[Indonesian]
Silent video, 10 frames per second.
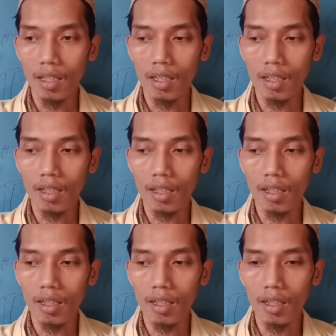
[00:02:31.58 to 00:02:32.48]

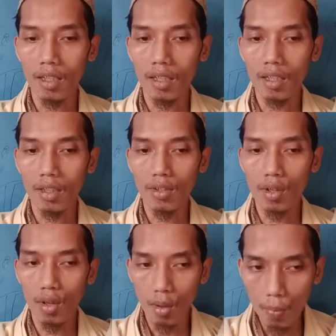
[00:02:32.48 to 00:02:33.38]
uh,
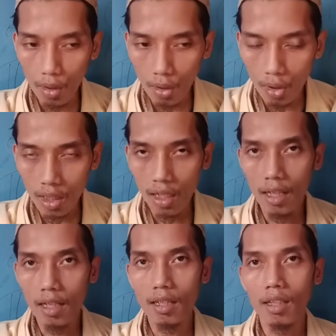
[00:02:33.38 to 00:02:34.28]
sekelompok
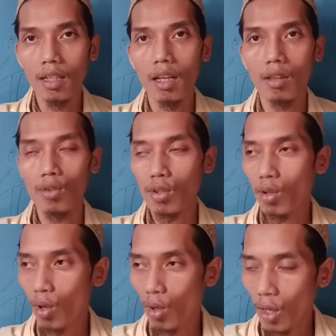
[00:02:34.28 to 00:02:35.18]
orang atau
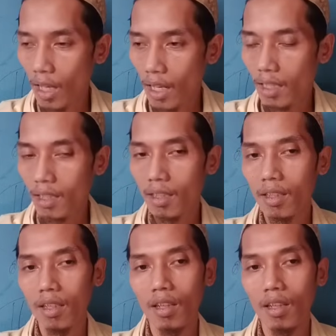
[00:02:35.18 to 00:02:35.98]
segolongan